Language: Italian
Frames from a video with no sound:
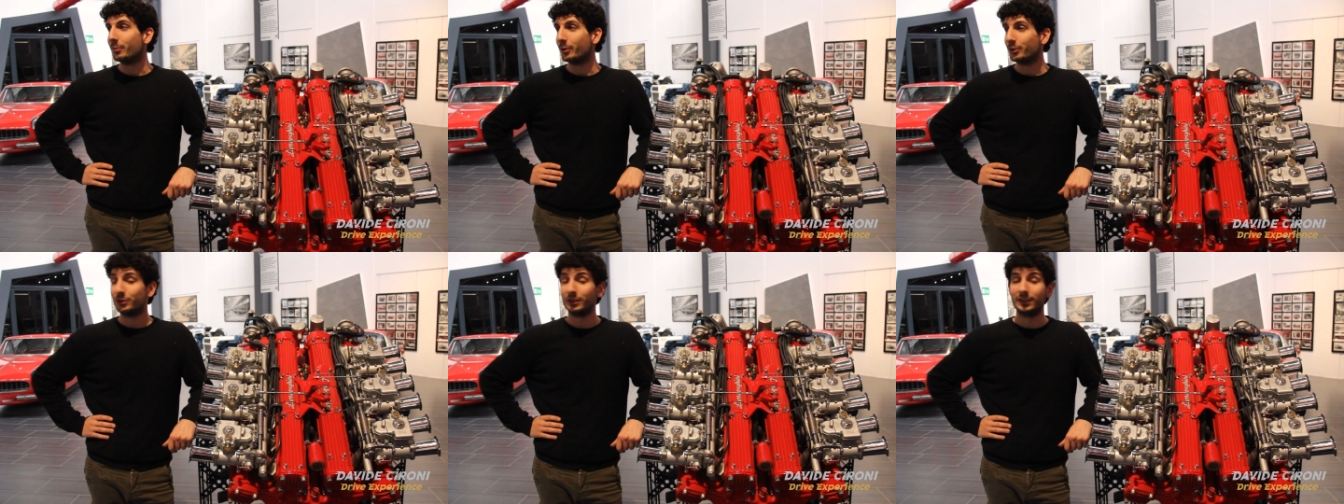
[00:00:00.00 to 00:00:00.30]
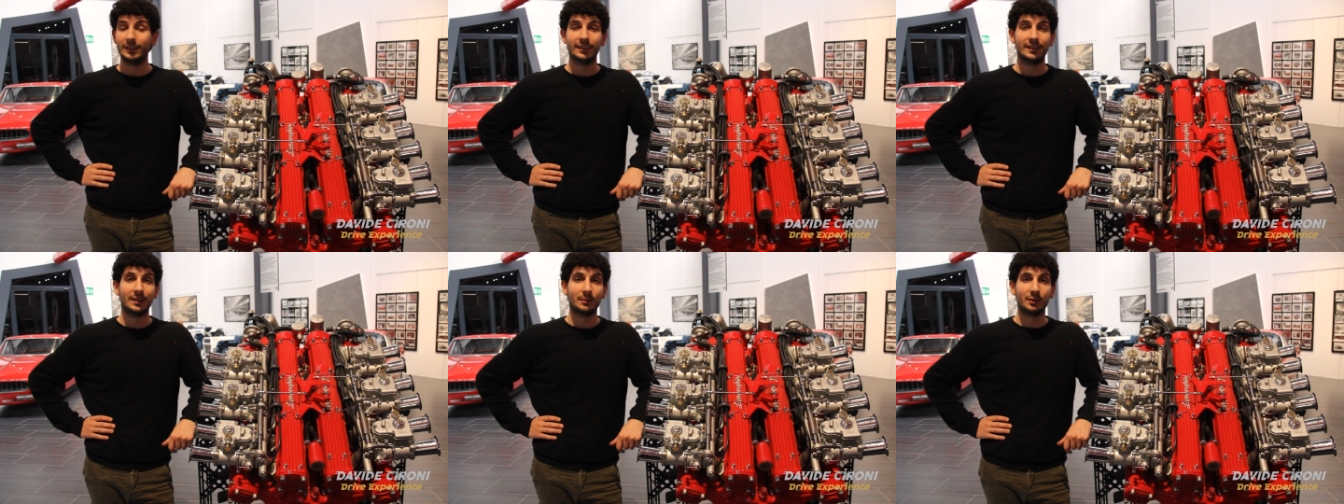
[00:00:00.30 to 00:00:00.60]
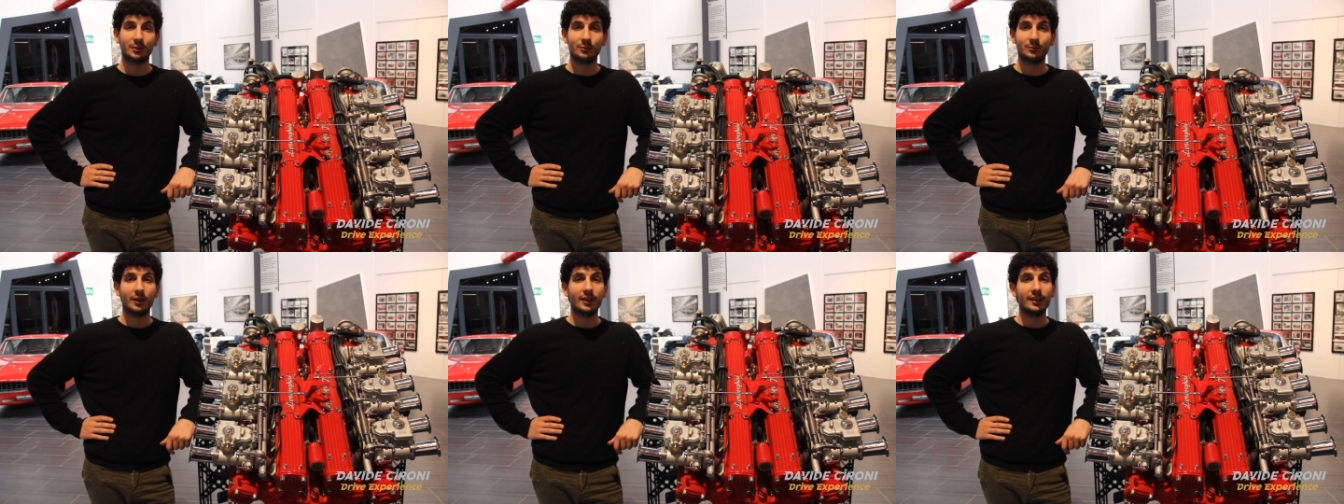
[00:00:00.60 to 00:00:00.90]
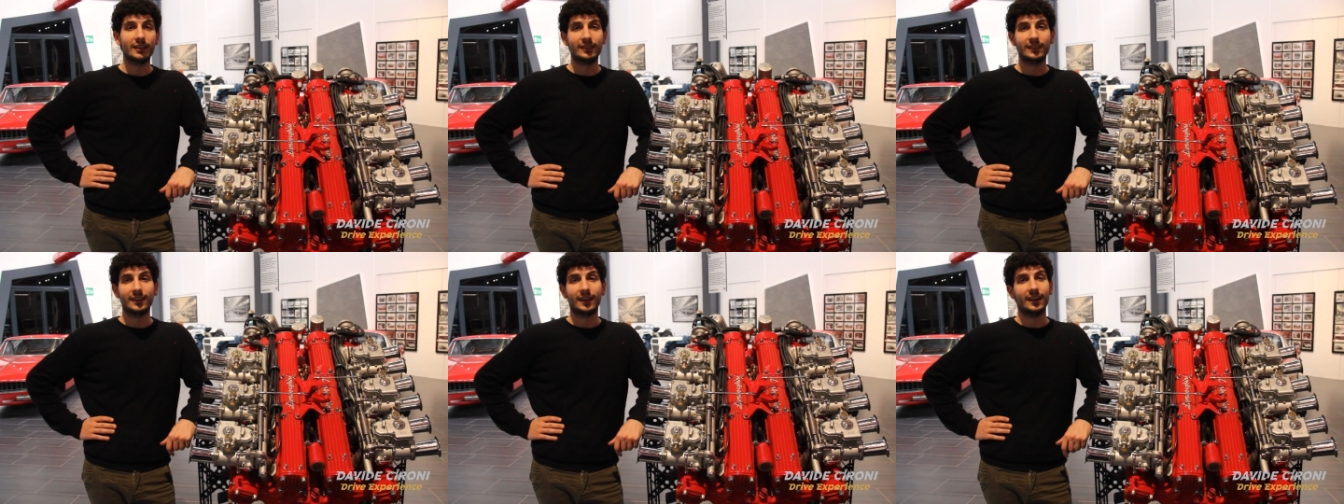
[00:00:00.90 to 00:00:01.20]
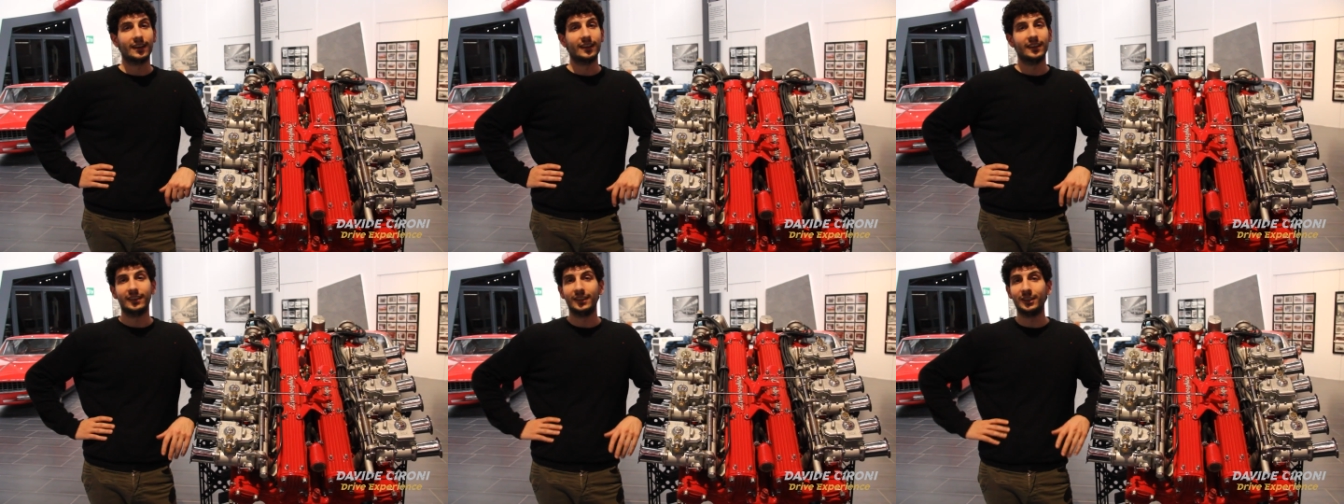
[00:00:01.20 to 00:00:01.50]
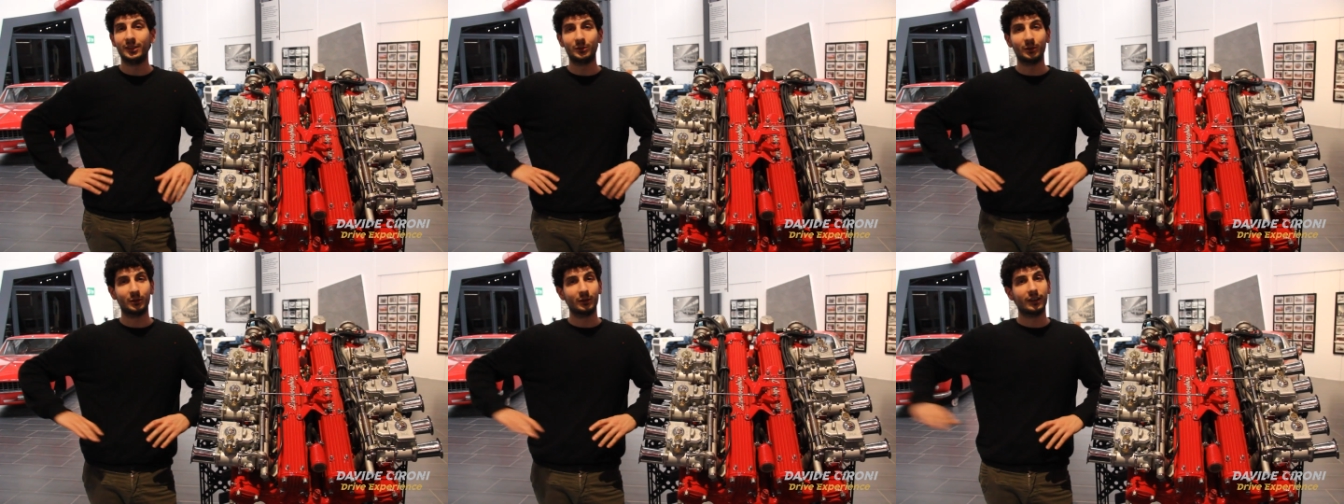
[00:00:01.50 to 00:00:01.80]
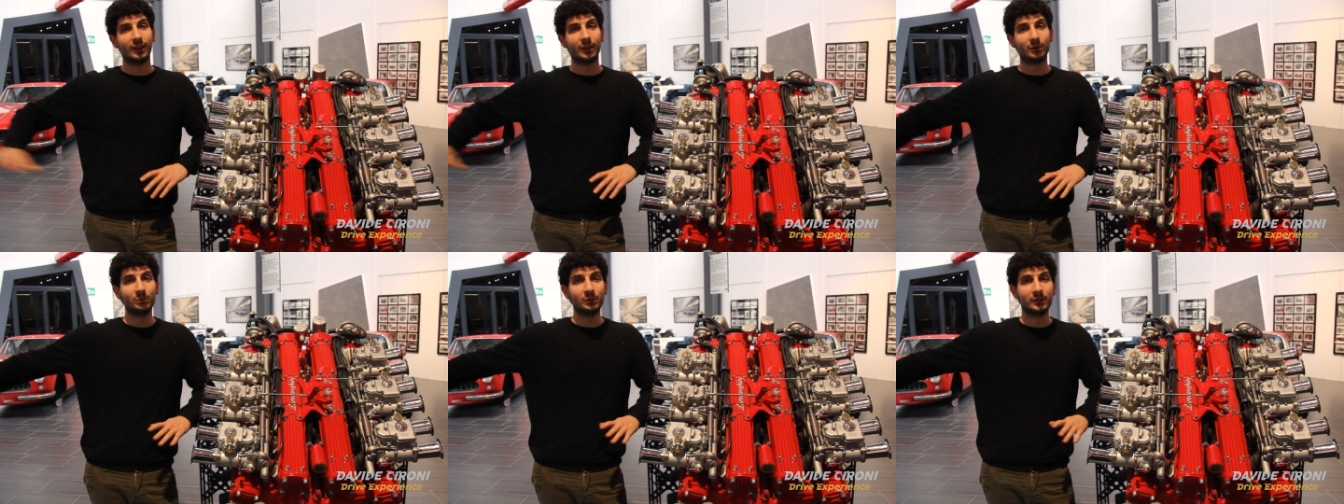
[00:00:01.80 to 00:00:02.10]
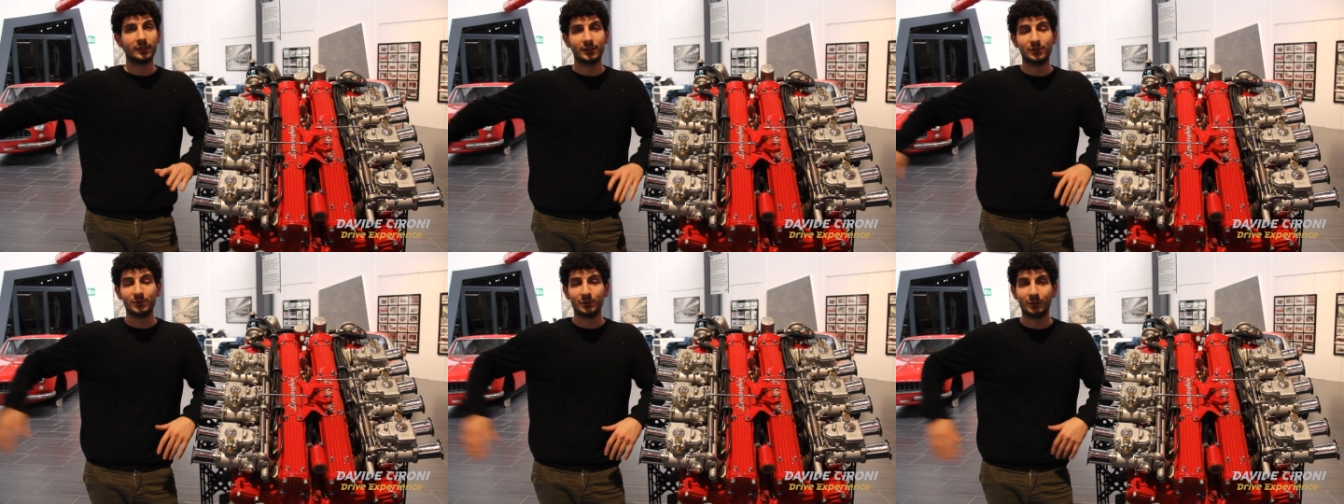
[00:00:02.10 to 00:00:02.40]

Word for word: progettista Pasquali sta intorno alla Kuntas,